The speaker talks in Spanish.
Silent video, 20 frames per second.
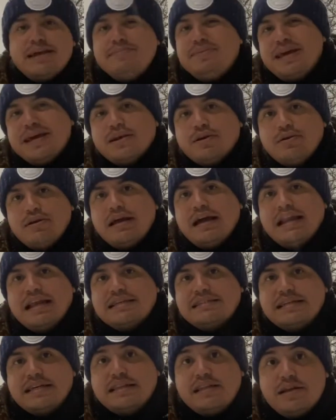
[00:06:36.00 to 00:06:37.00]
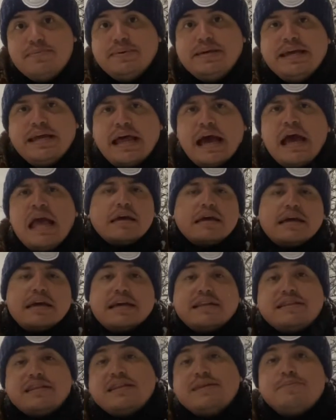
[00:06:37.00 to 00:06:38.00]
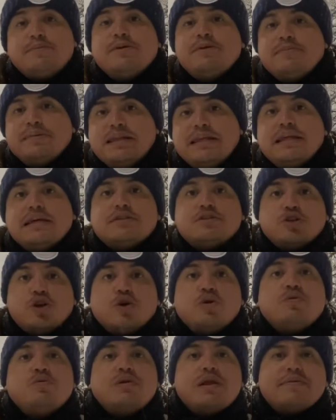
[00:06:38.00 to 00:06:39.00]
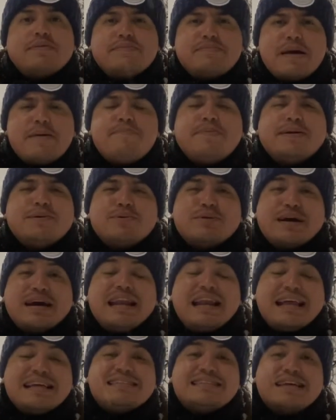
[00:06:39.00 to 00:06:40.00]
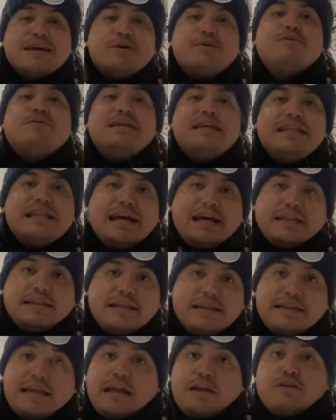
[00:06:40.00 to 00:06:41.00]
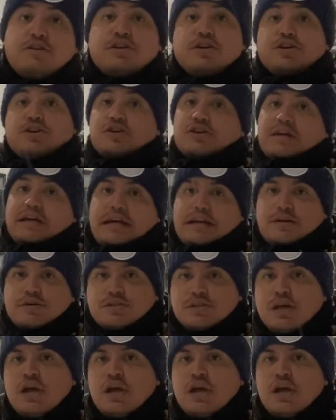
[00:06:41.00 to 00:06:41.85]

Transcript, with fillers: miércoles a las 6 de la mañana. Este tipo de medidas son una vez más para buscar la seguridad de los neoyorquinos.